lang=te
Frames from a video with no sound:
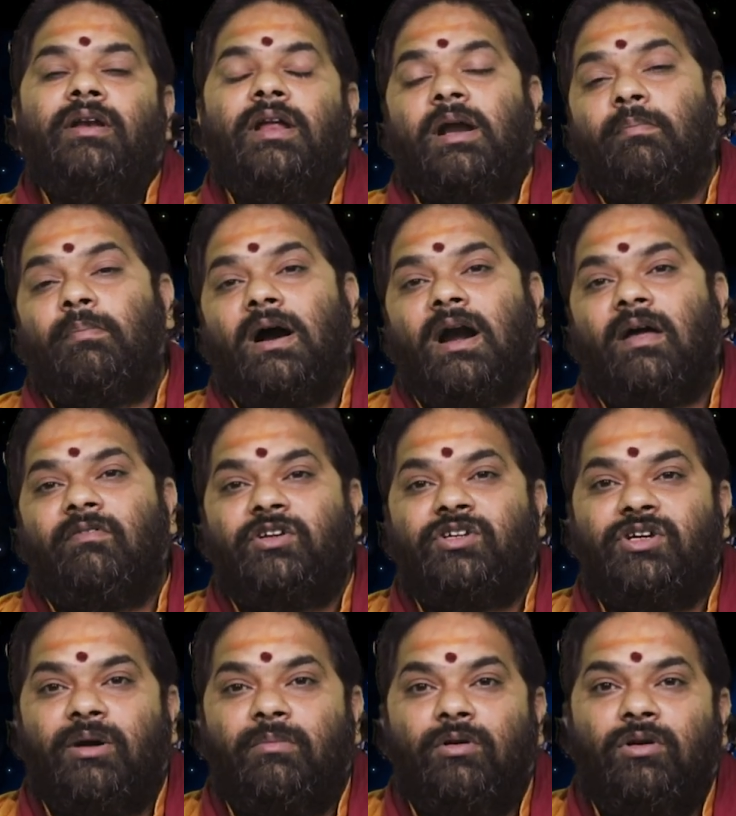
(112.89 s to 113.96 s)
నిర్మాణ
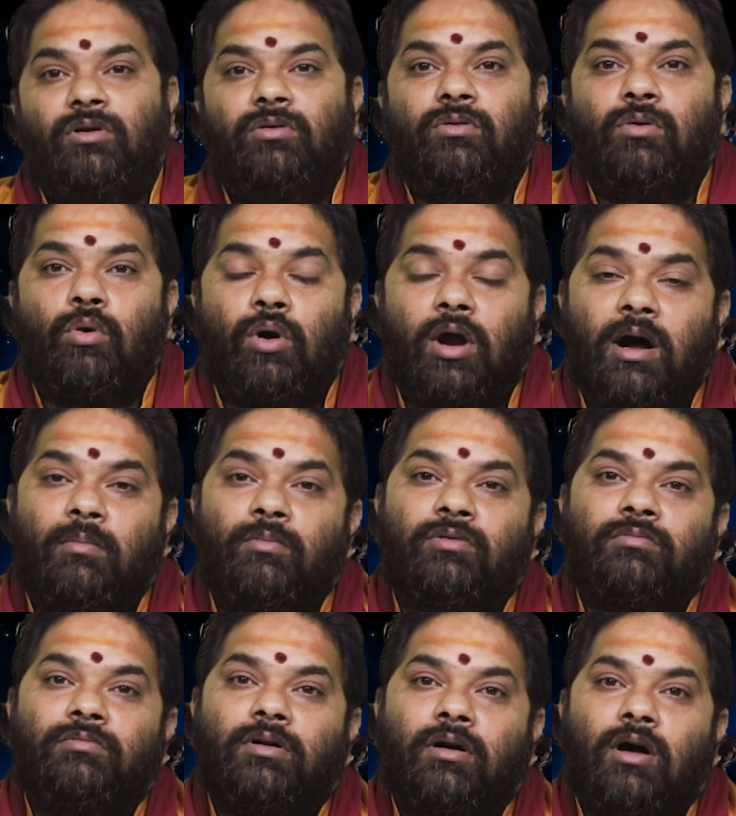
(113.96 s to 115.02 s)
విషయముల్లో
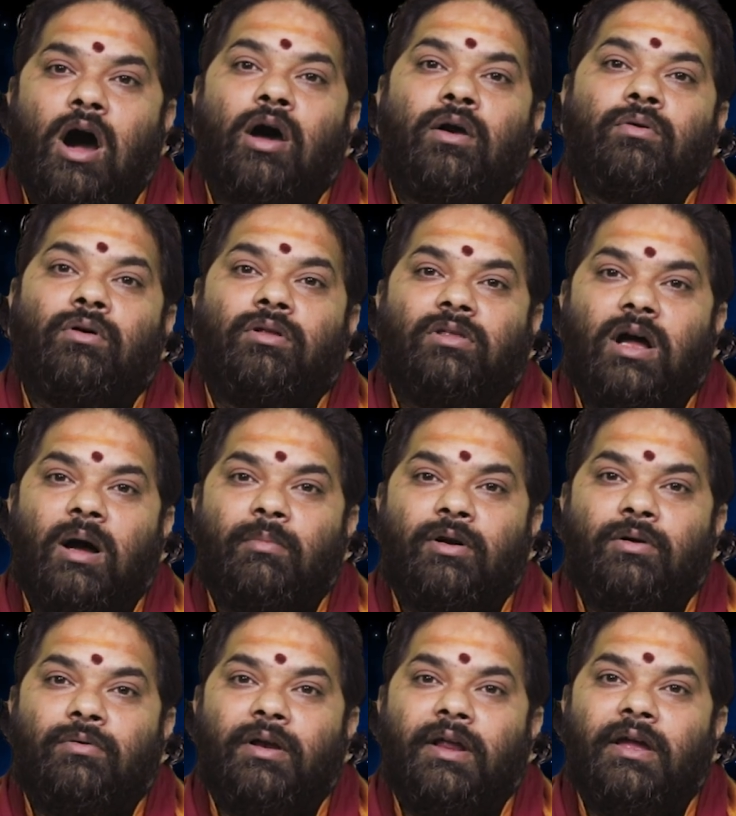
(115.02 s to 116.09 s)
గృహము కారు
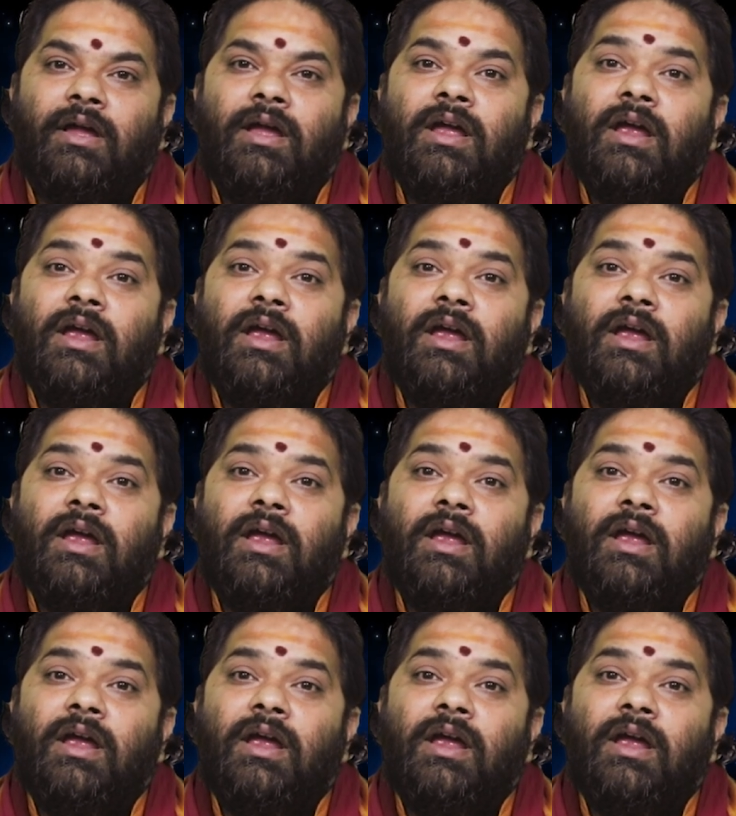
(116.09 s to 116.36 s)
కొందామనుకుని